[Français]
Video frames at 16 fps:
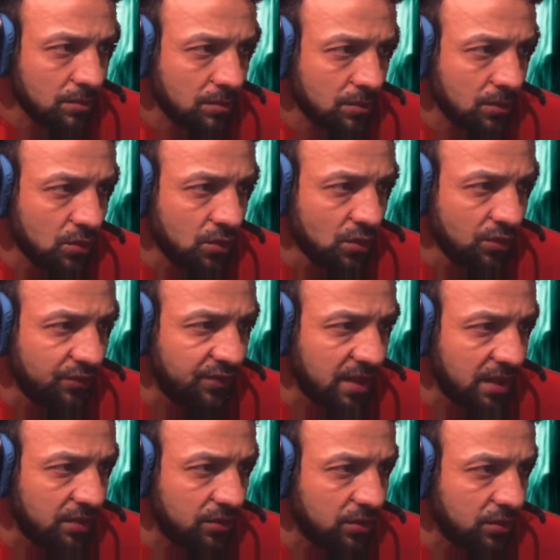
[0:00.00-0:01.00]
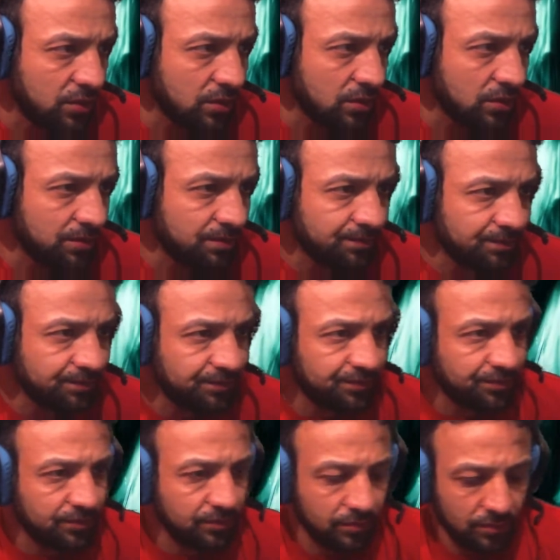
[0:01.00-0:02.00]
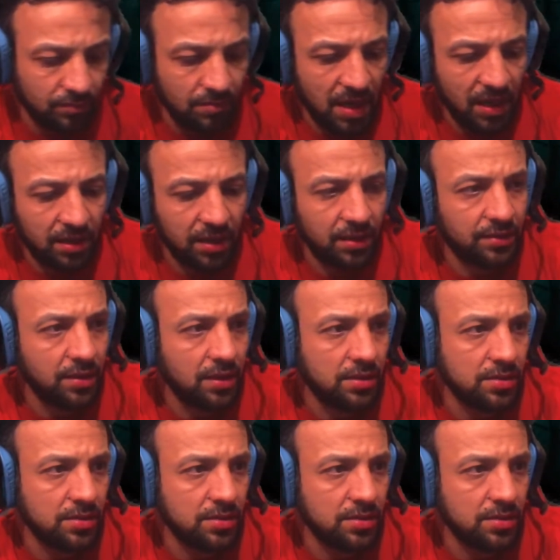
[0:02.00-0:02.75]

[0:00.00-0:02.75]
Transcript: Nous vient de Mark Landers.